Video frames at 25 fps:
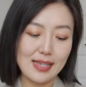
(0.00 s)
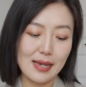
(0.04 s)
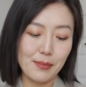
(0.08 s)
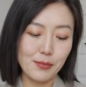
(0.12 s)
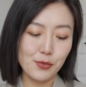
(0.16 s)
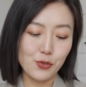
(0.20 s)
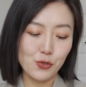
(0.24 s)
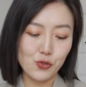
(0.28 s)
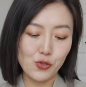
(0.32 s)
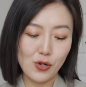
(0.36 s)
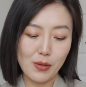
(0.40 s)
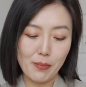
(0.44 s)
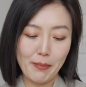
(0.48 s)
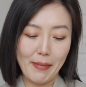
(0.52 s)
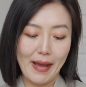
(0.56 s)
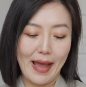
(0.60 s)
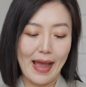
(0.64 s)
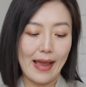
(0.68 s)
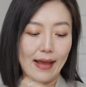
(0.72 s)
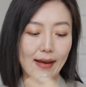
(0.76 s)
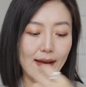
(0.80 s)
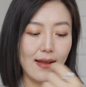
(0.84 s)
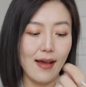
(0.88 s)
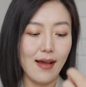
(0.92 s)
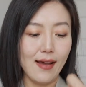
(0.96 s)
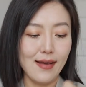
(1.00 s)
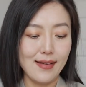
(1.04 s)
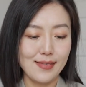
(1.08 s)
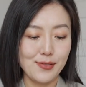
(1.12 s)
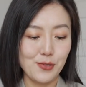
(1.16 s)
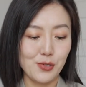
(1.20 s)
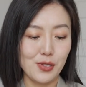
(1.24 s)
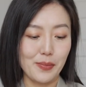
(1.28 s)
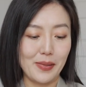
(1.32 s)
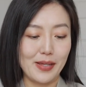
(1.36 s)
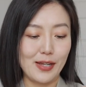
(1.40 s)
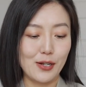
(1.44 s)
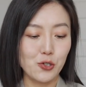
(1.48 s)
咱们就说买了
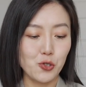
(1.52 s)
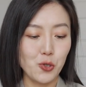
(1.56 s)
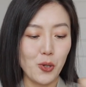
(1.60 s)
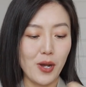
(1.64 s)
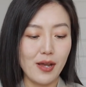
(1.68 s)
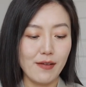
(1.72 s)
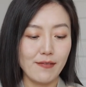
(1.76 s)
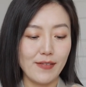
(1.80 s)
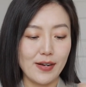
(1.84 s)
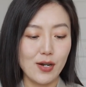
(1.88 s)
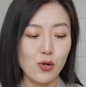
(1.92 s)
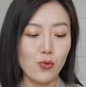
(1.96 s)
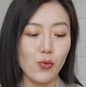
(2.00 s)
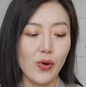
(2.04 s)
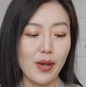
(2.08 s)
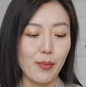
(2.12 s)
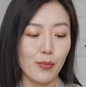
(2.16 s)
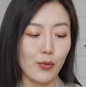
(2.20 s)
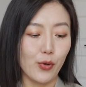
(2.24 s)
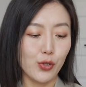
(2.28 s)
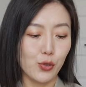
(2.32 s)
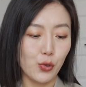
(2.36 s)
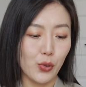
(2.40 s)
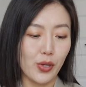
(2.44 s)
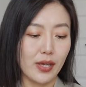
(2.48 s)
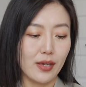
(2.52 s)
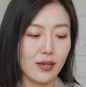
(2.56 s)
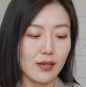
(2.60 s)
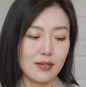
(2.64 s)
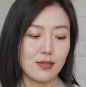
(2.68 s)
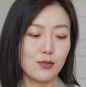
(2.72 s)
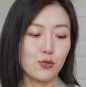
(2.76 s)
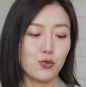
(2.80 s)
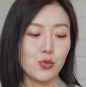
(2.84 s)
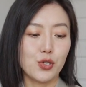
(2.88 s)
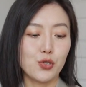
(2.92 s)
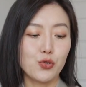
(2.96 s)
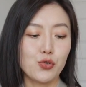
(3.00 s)
就得把它穿，反正我也不会退，
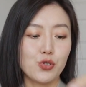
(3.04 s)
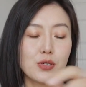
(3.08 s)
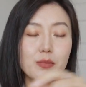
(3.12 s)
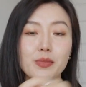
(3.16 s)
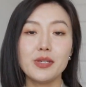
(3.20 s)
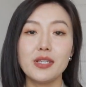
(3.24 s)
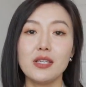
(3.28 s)
嘴就这么